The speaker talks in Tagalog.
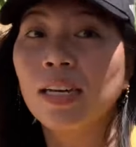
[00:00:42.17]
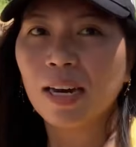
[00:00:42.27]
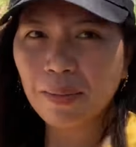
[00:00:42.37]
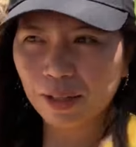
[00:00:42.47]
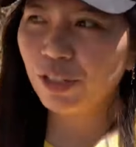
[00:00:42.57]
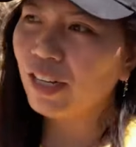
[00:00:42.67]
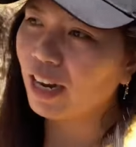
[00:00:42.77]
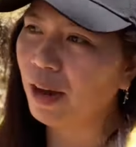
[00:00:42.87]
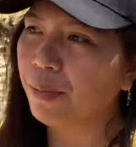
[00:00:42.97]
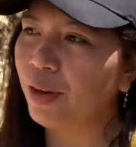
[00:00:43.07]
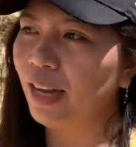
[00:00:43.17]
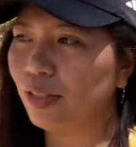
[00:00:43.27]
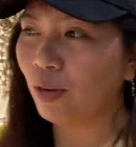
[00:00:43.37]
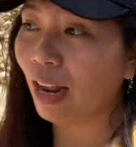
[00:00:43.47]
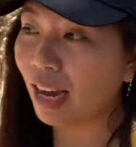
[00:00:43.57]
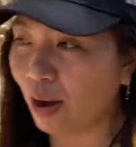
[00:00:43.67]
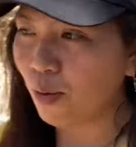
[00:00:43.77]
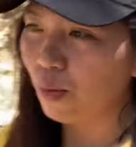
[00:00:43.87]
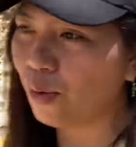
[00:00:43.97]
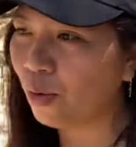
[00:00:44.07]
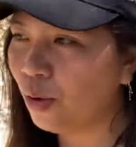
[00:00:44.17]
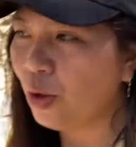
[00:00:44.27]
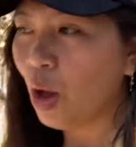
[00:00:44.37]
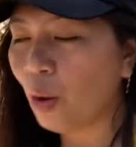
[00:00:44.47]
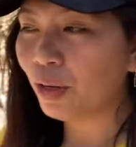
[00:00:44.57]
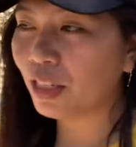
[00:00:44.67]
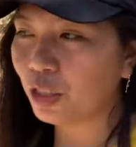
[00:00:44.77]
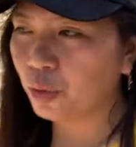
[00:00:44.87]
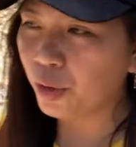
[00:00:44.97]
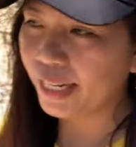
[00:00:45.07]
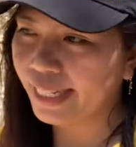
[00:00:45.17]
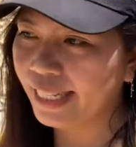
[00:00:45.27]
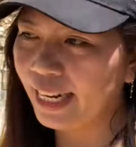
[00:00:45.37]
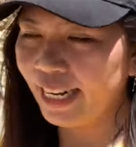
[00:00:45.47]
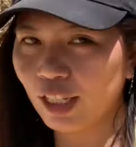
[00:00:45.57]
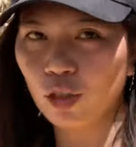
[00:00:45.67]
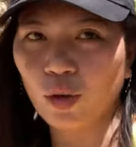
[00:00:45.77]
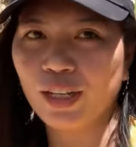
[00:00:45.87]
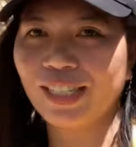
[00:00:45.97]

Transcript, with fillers: grabe na jud kakapoy guys ug lakaw. What a choice, ladies choice.